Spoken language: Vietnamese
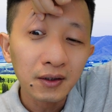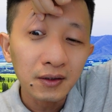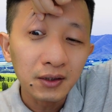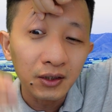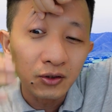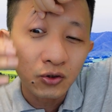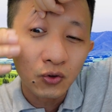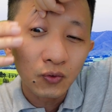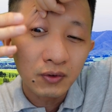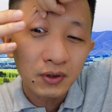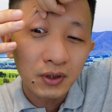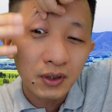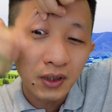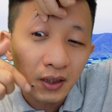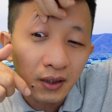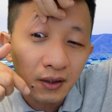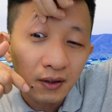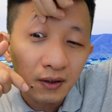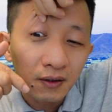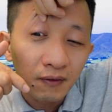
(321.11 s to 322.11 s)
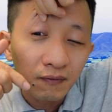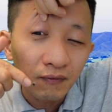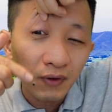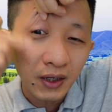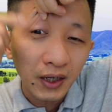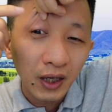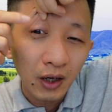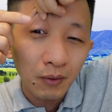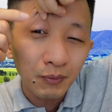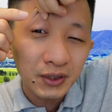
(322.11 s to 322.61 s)
nhìn xuống dưới và
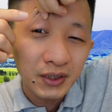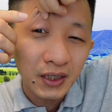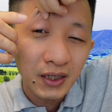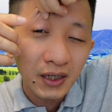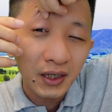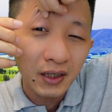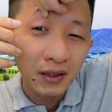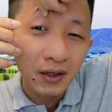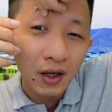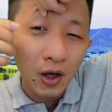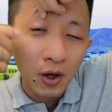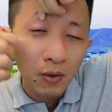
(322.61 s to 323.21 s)
kéo mi trên lên